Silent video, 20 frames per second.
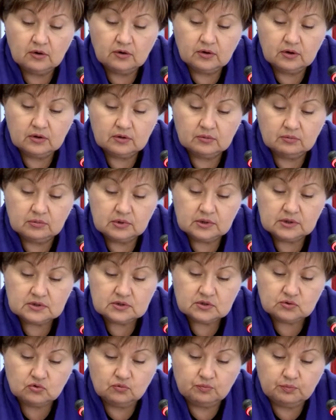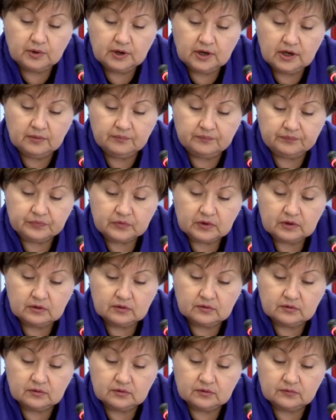Э, мы
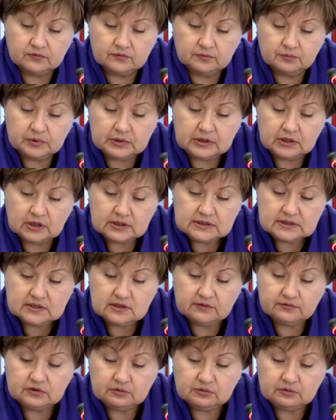закупаем 15 э,